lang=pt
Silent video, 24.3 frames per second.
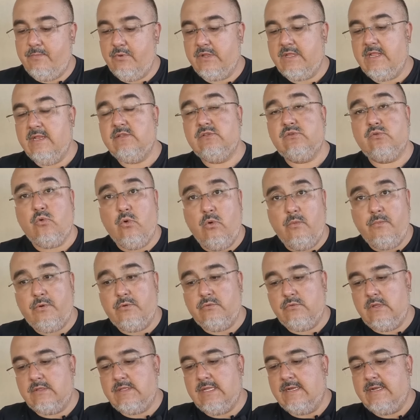Porque eles
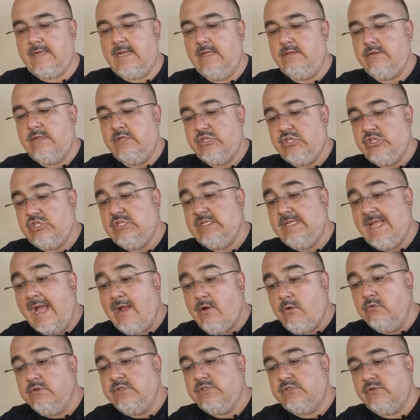compram no atacado e a gente
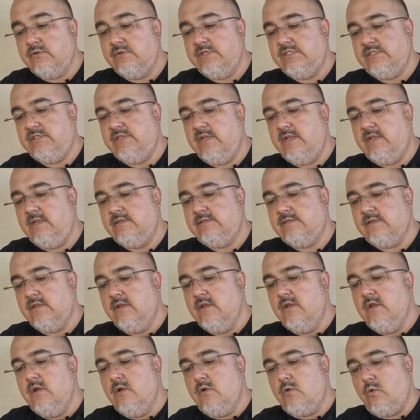dá condições de eles
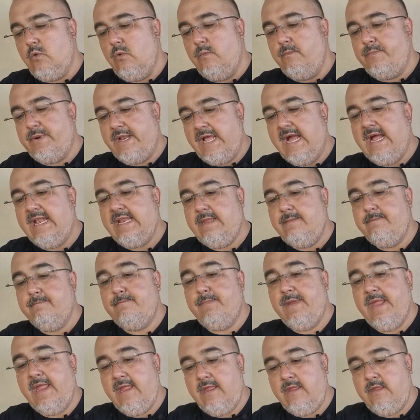comprarem
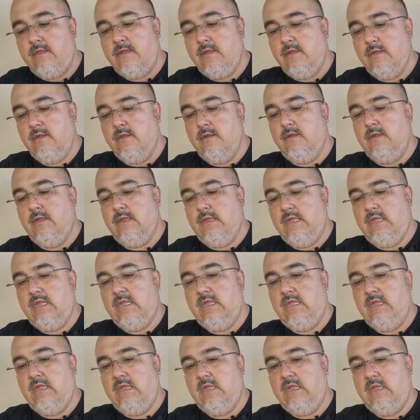bem
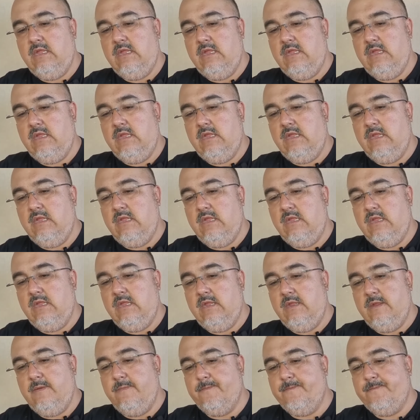e,
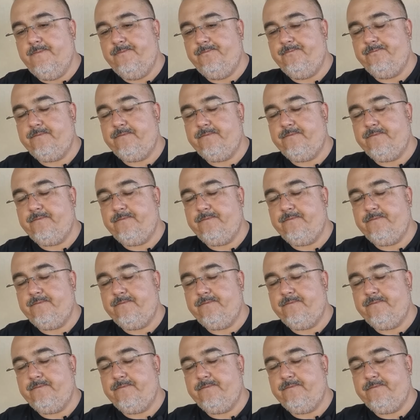e,